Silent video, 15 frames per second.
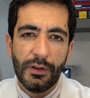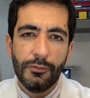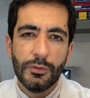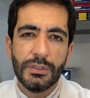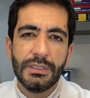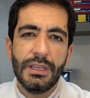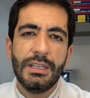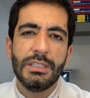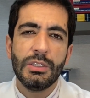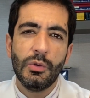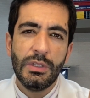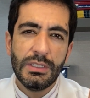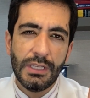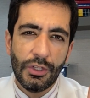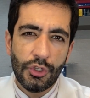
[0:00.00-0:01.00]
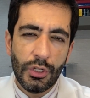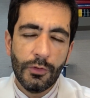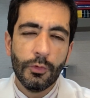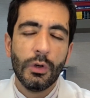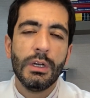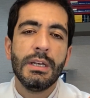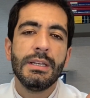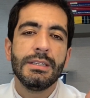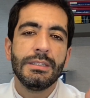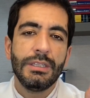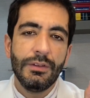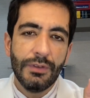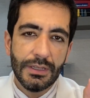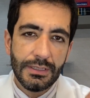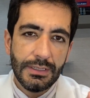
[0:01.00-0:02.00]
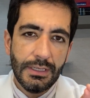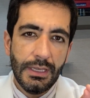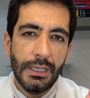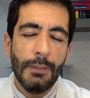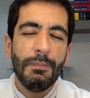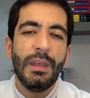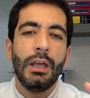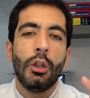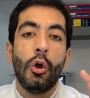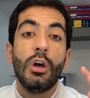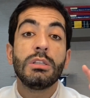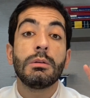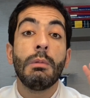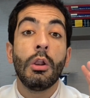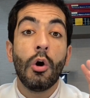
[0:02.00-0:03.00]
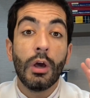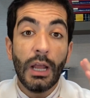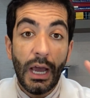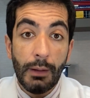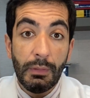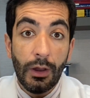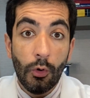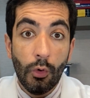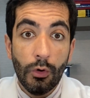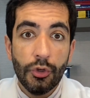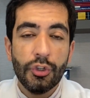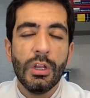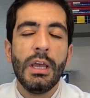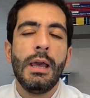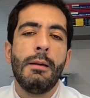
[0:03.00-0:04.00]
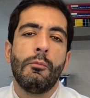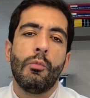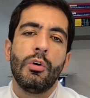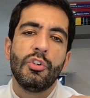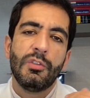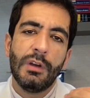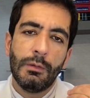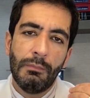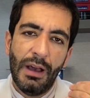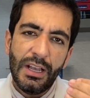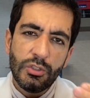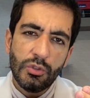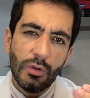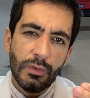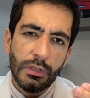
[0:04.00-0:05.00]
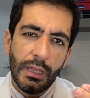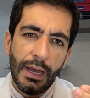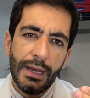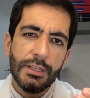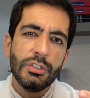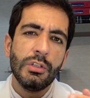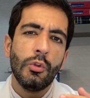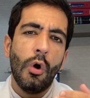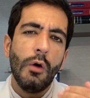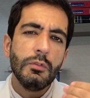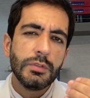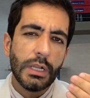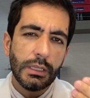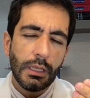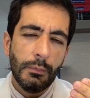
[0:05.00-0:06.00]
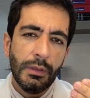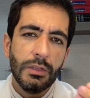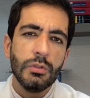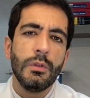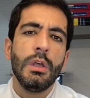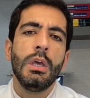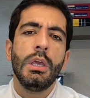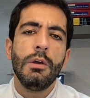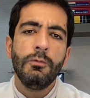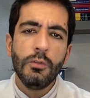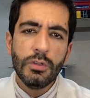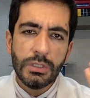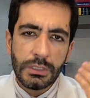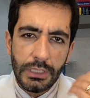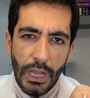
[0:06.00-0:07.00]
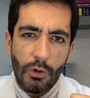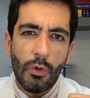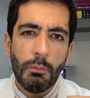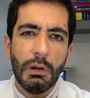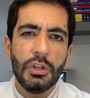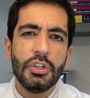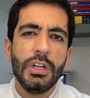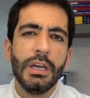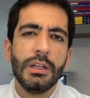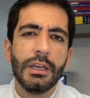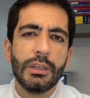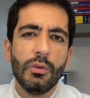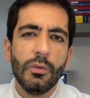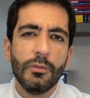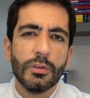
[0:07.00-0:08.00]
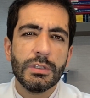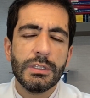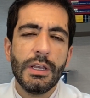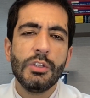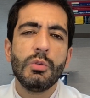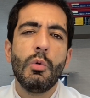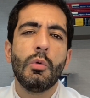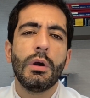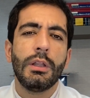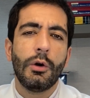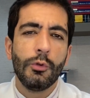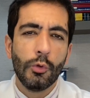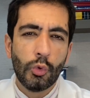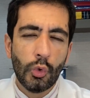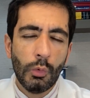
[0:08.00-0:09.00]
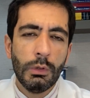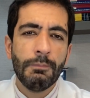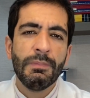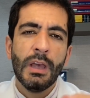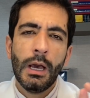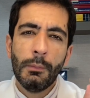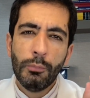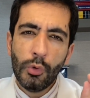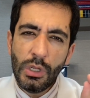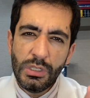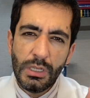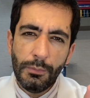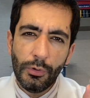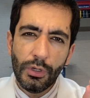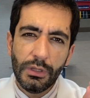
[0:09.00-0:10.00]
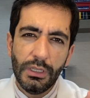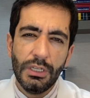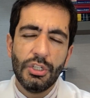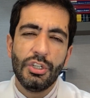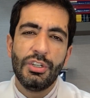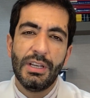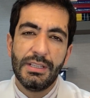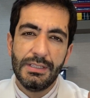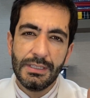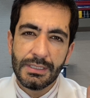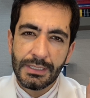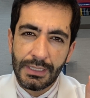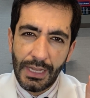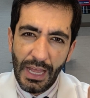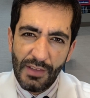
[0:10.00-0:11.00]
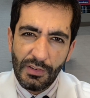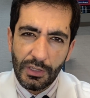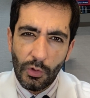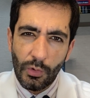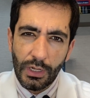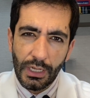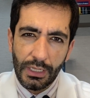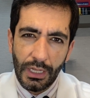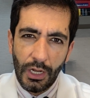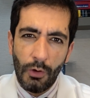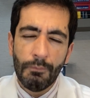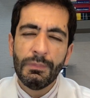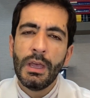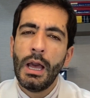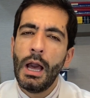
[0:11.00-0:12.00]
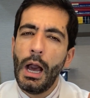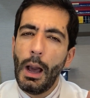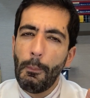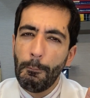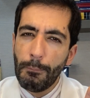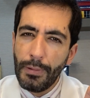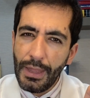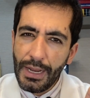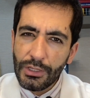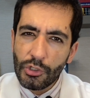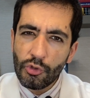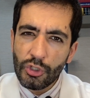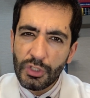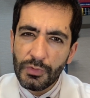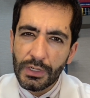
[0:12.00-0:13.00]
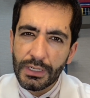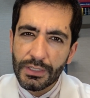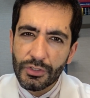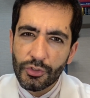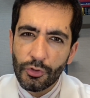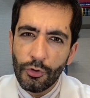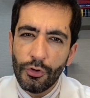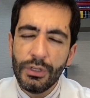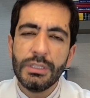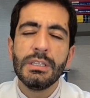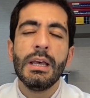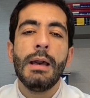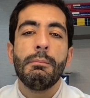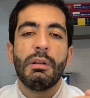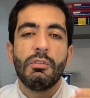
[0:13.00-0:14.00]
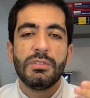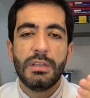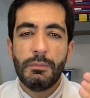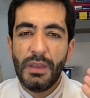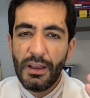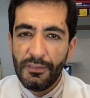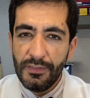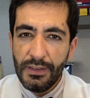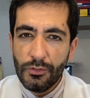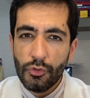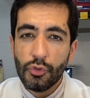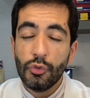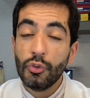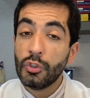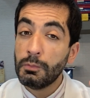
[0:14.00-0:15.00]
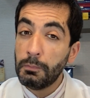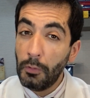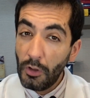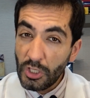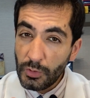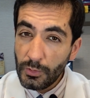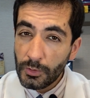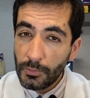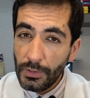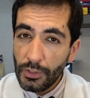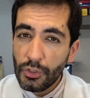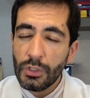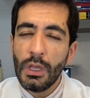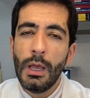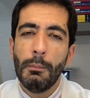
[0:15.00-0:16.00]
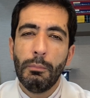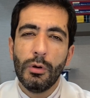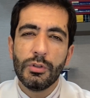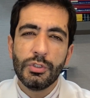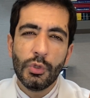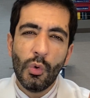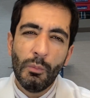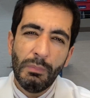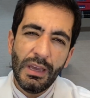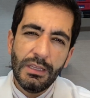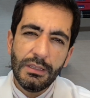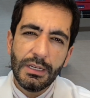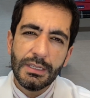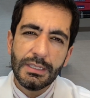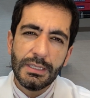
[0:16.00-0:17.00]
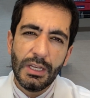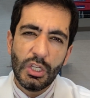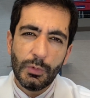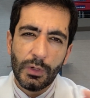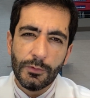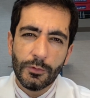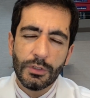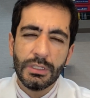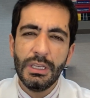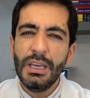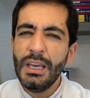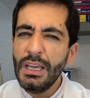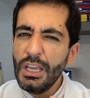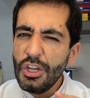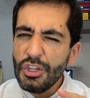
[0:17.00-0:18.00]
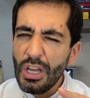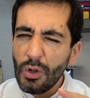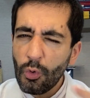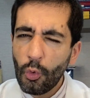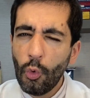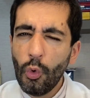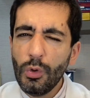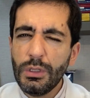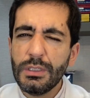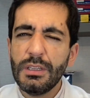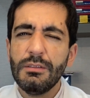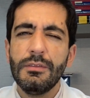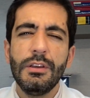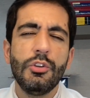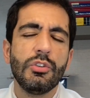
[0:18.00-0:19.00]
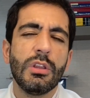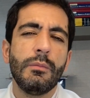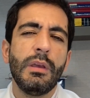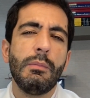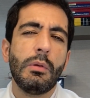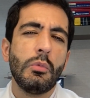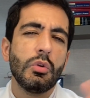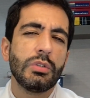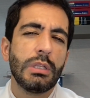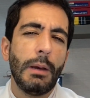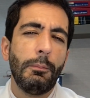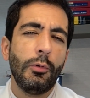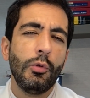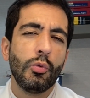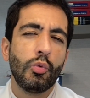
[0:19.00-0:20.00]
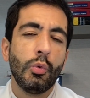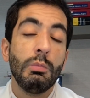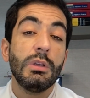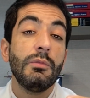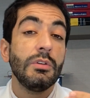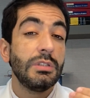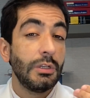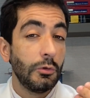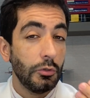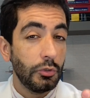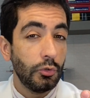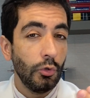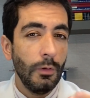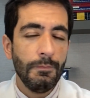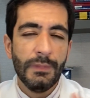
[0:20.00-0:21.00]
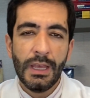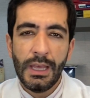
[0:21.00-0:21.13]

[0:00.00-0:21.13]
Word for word: vocês o incentivo, se vacine, é a nossa melhor arma hoje. Quando tiver mais novidades, novos tratamentos, eu vou estar compartilhando aqui com vocês no meu canal do YouTube. Por isso é importante, já se inscreve aqui no canal, aperte as notificações para você ver avisos dos próximos vídeos pode ser um bem interessante para você. E já curta esse vídeo também para mostrar para o YouTube que você gostou,